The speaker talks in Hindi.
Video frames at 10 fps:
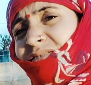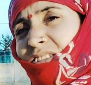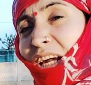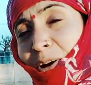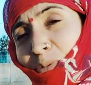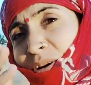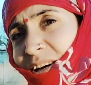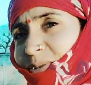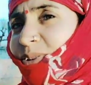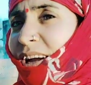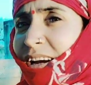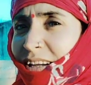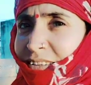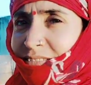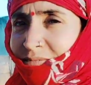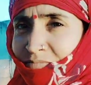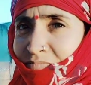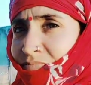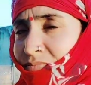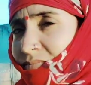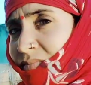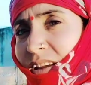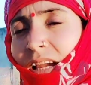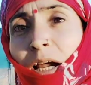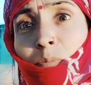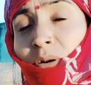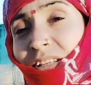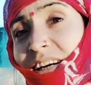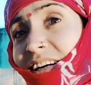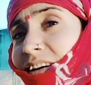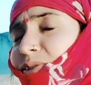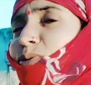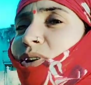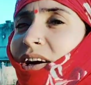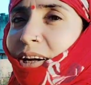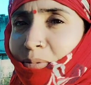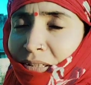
तारो में डर कौन लागे एक परसेंट ही डर कौन लागे